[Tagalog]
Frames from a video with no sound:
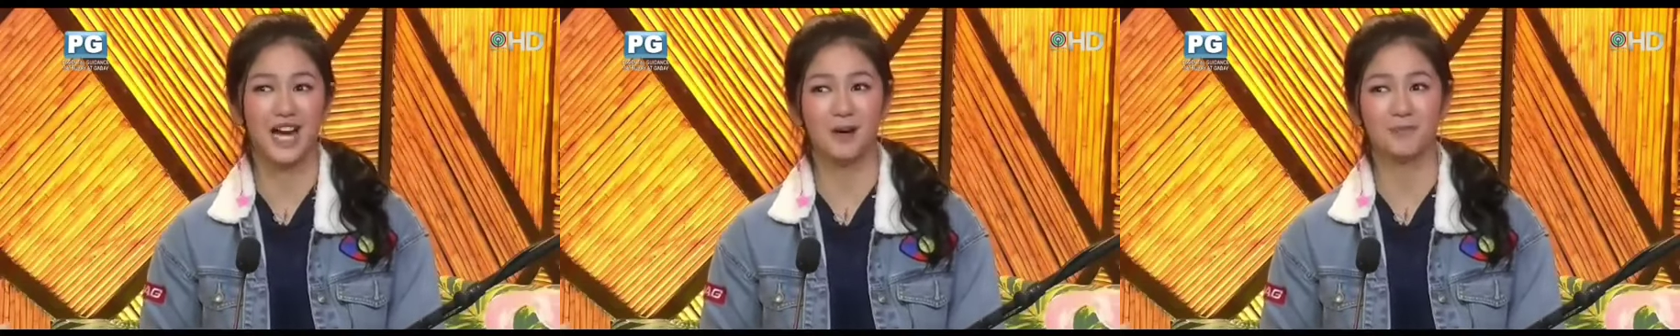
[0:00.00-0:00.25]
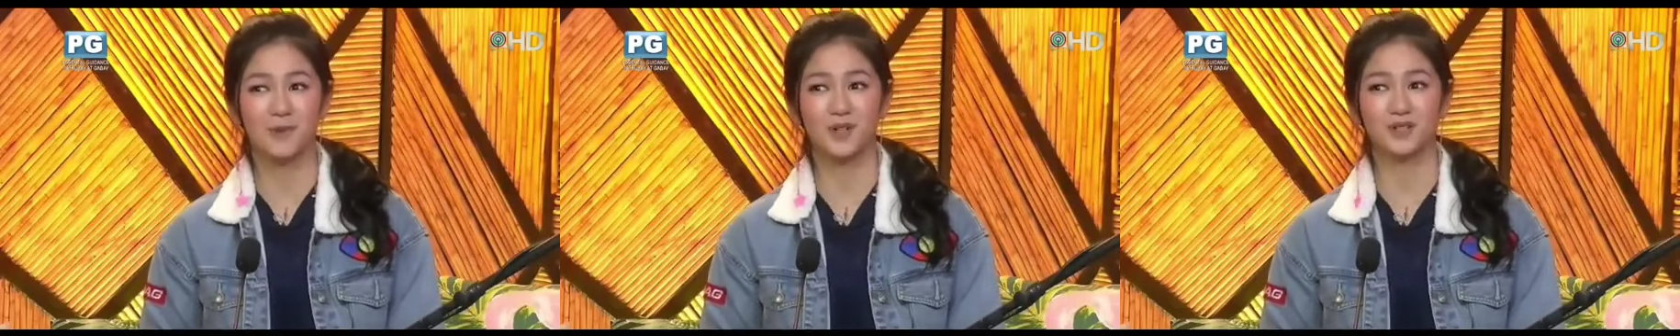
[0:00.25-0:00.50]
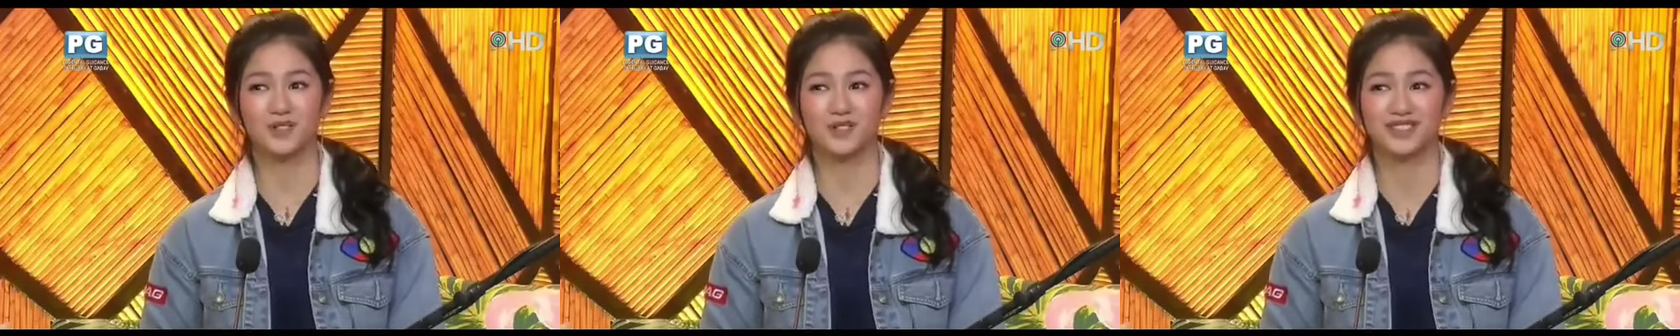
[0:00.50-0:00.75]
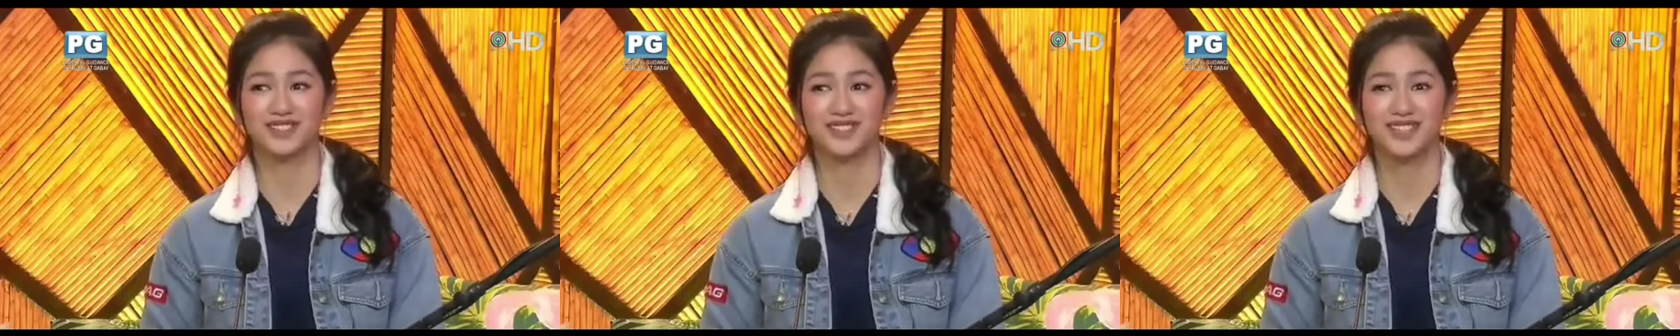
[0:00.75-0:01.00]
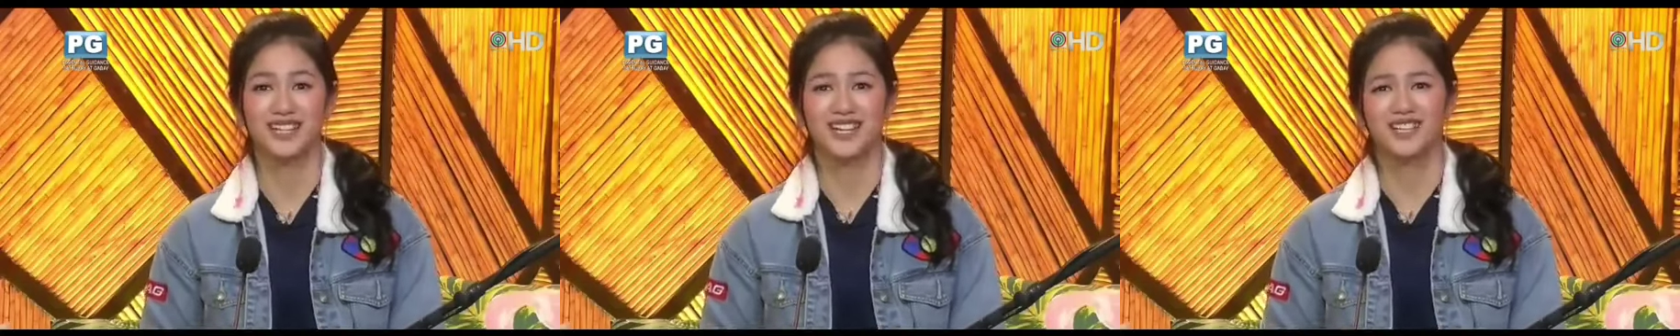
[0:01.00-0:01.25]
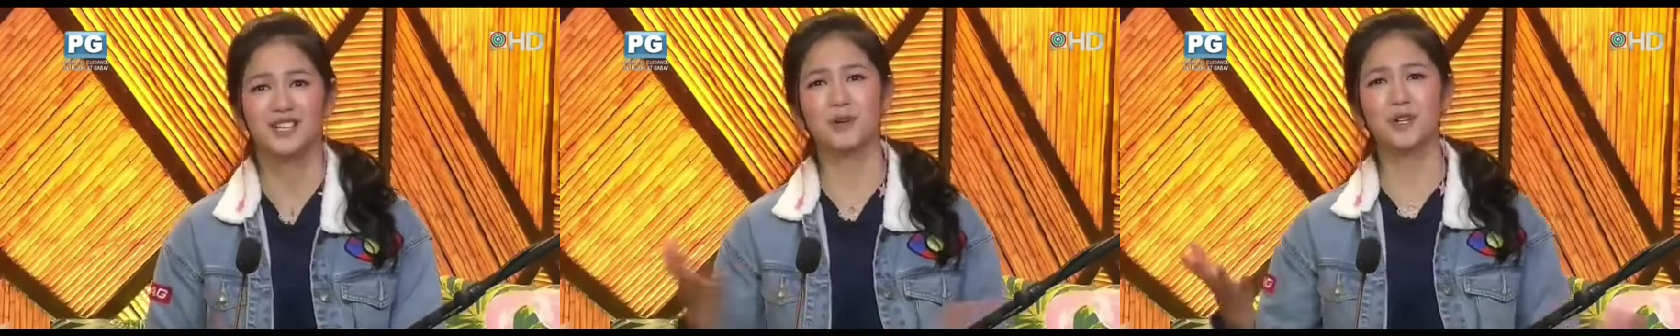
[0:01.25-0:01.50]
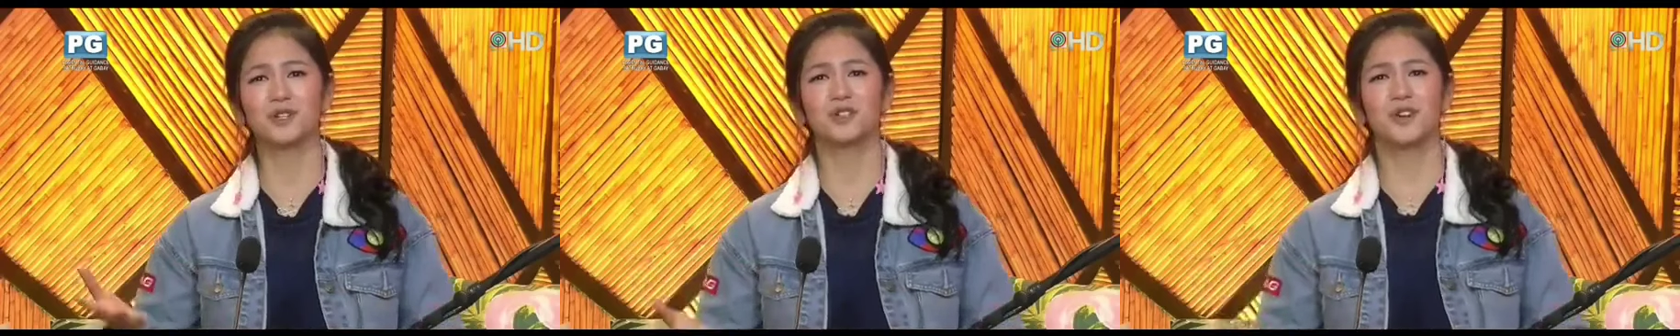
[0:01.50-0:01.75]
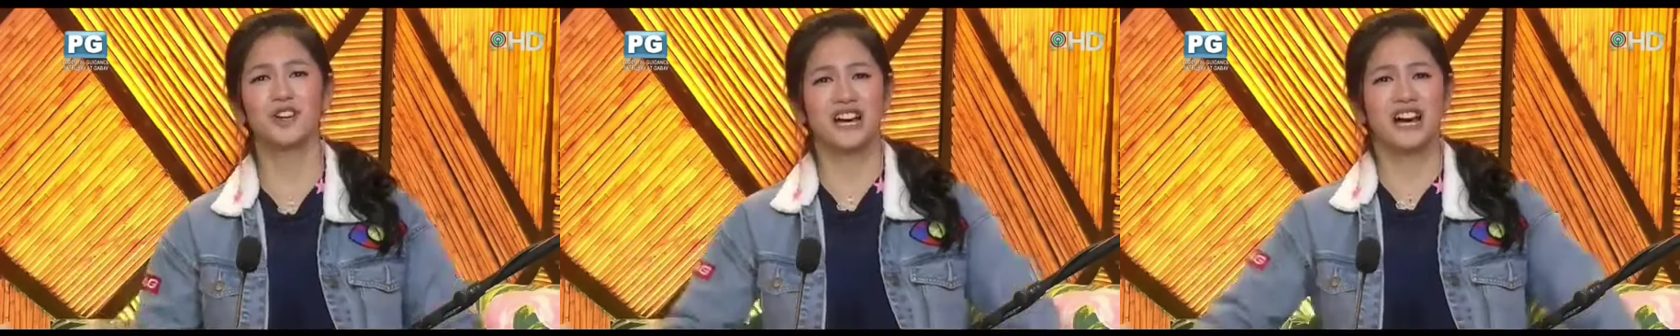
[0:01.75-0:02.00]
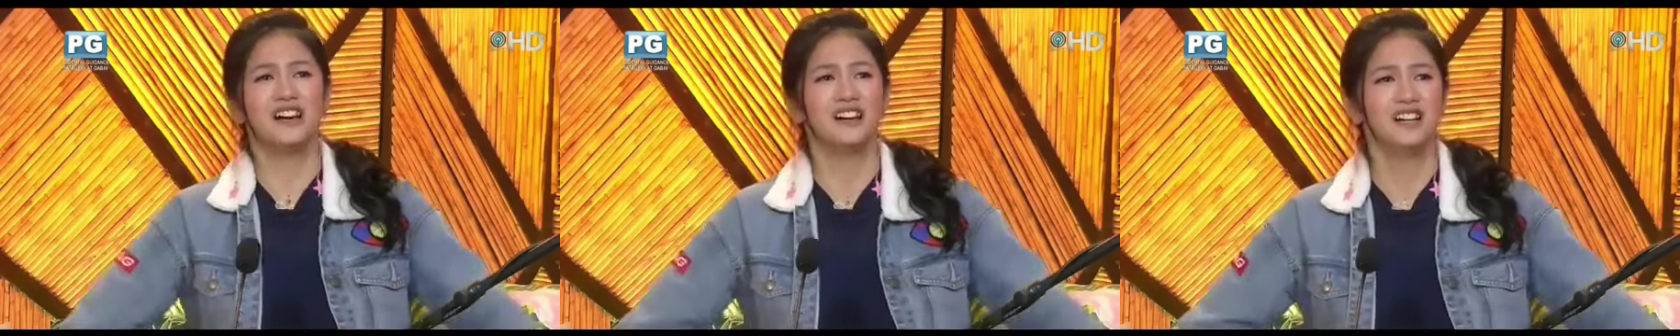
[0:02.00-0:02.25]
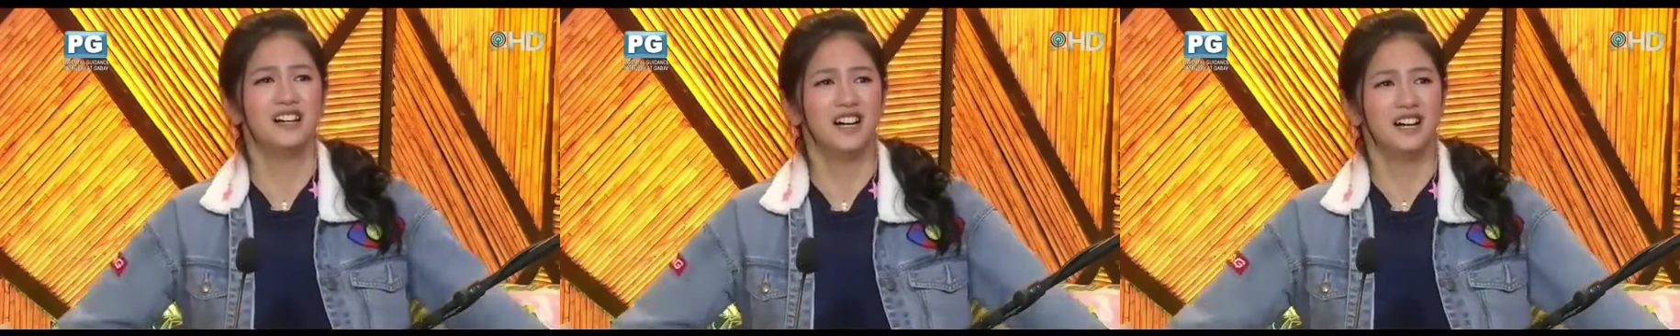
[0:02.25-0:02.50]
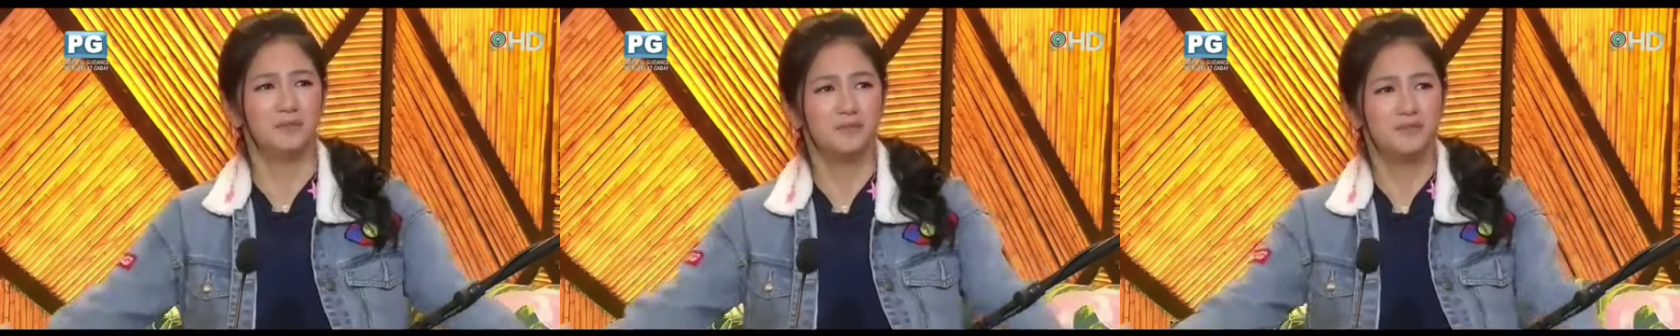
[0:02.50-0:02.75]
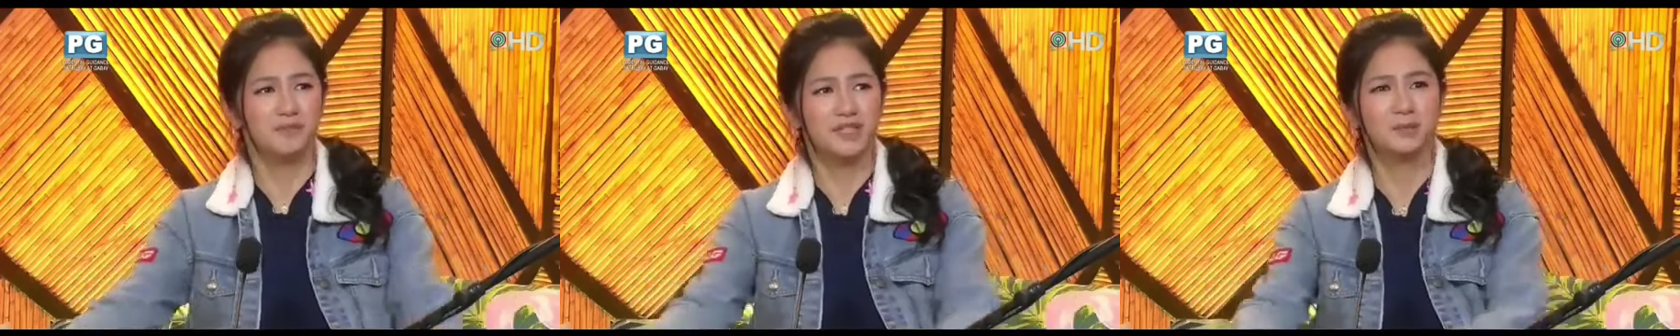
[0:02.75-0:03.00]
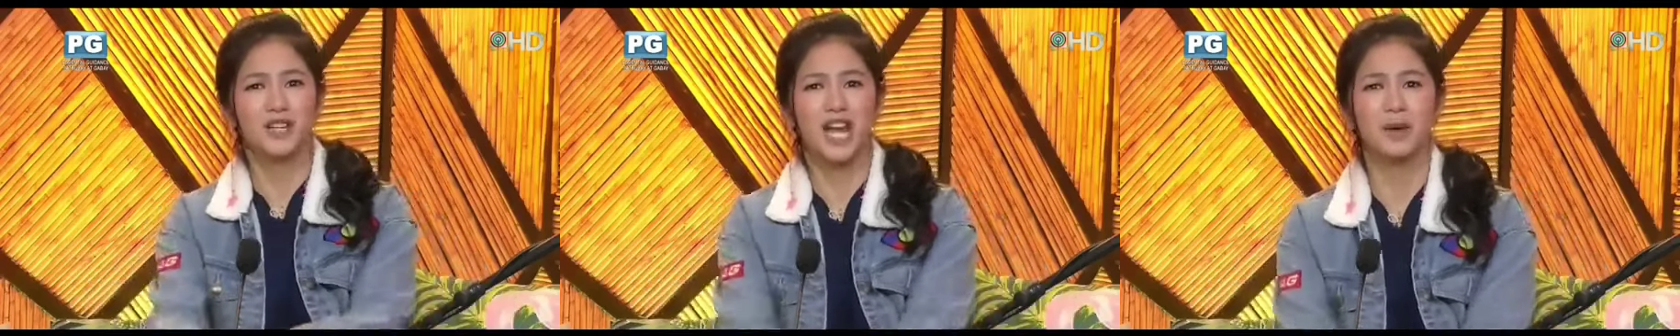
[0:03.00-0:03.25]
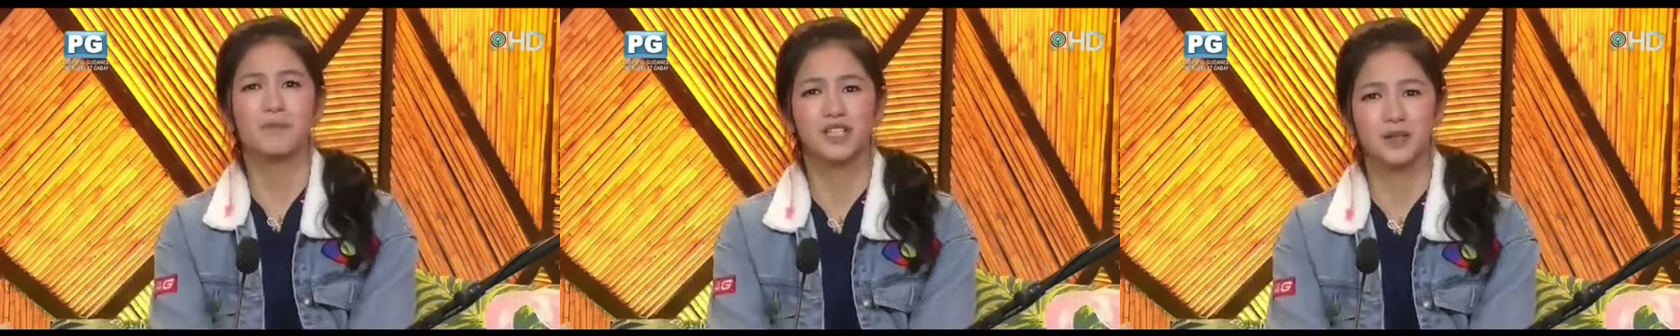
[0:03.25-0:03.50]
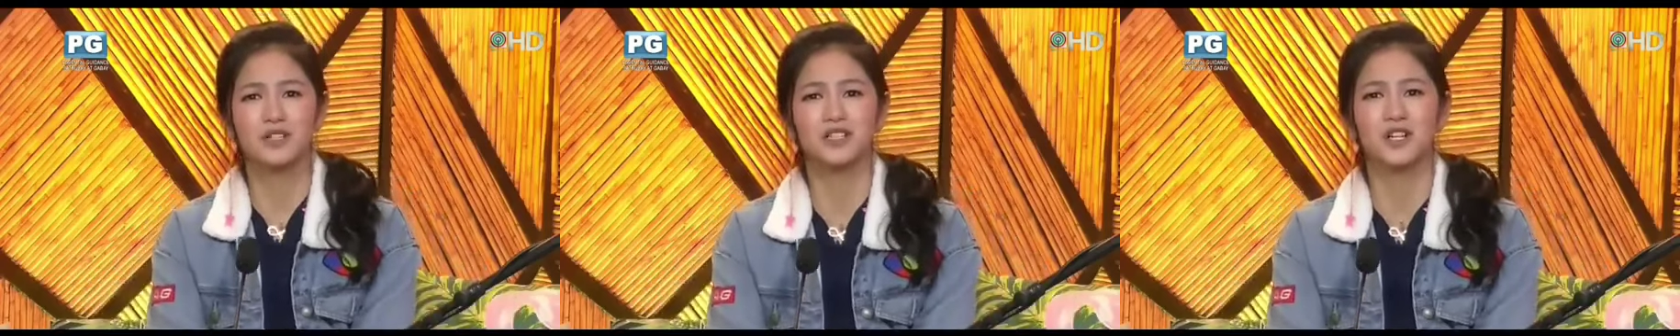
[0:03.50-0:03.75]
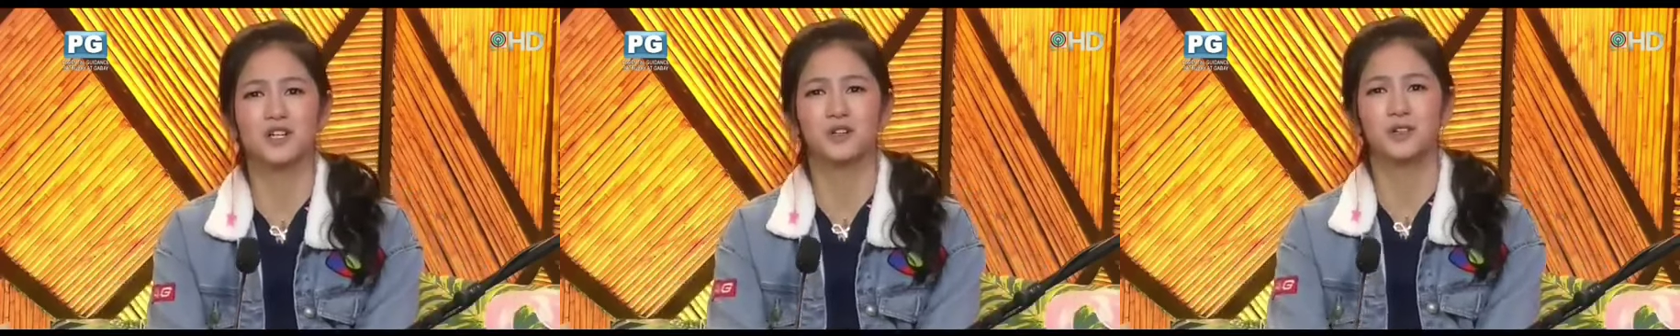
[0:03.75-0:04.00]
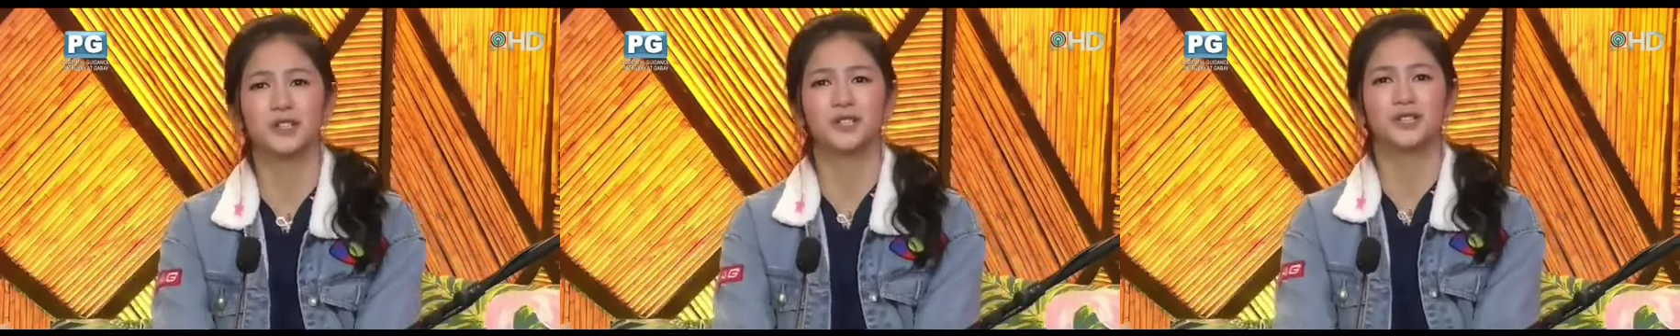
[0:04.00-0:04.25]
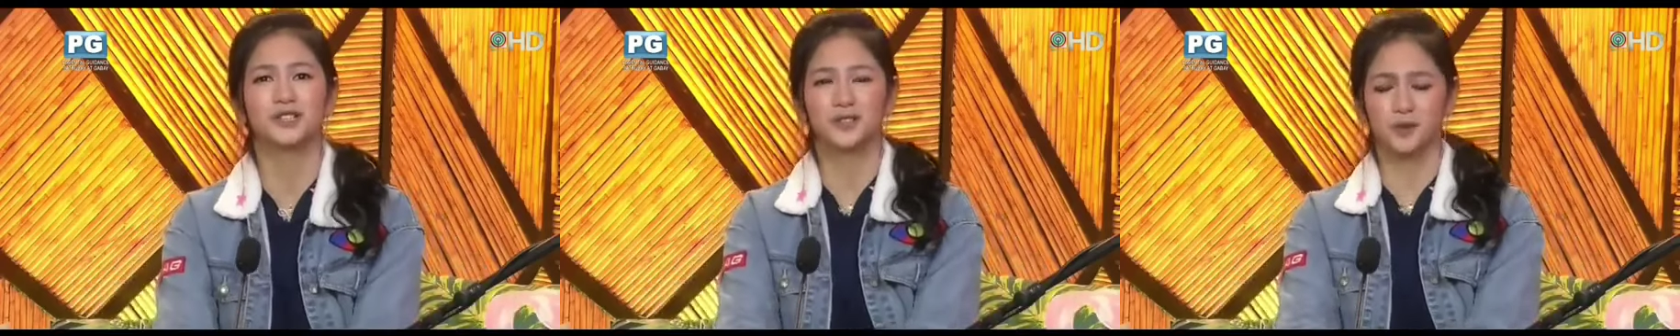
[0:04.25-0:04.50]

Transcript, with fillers: Tapos, alam mo yun kuya, mas marami kami ngayon.